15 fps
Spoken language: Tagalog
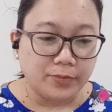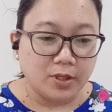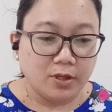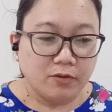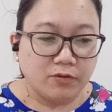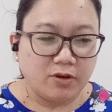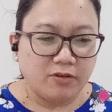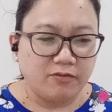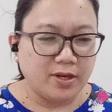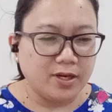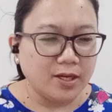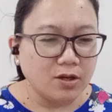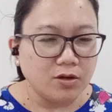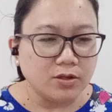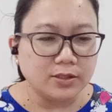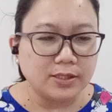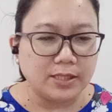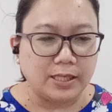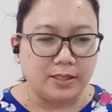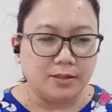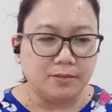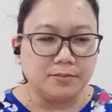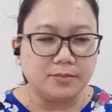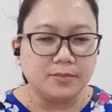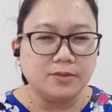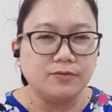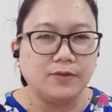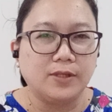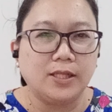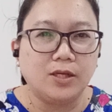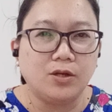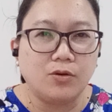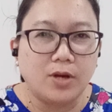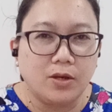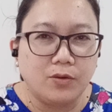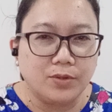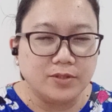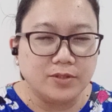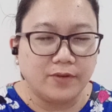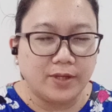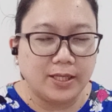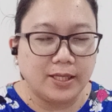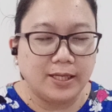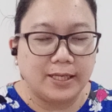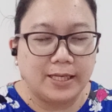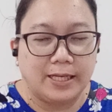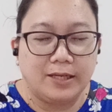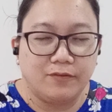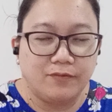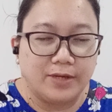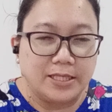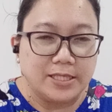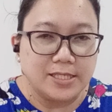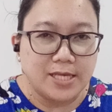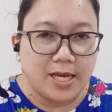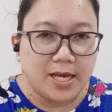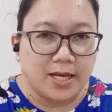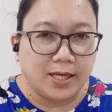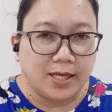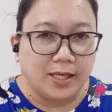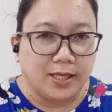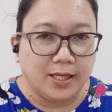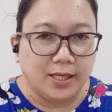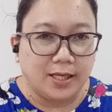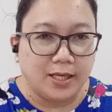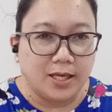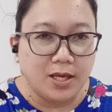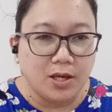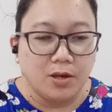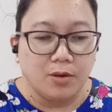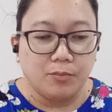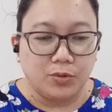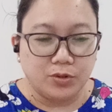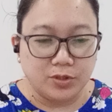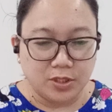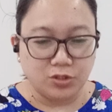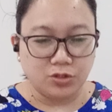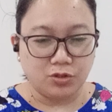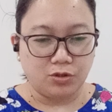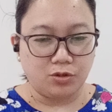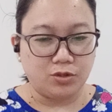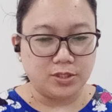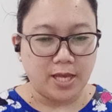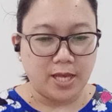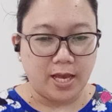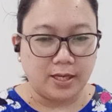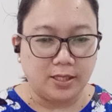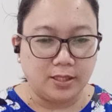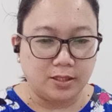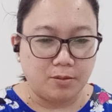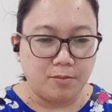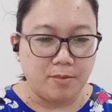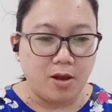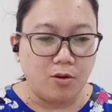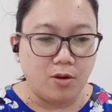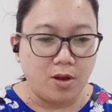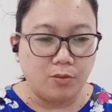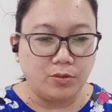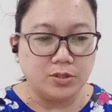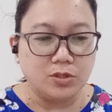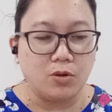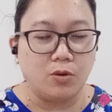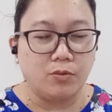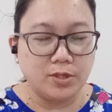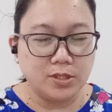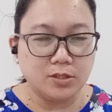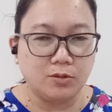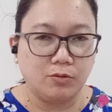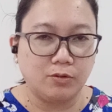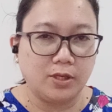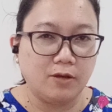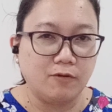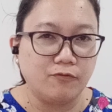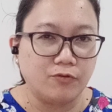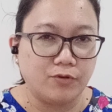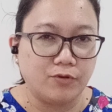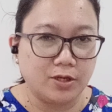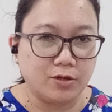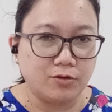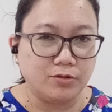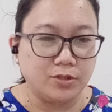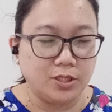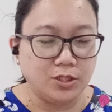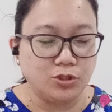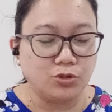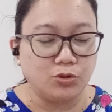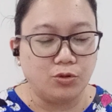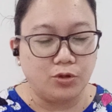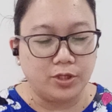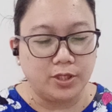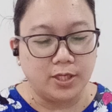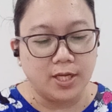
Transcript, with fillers: For a very long time, feeling ko I was very irrelevant sa aking position or sa aking trabaho. I was always looking for recognition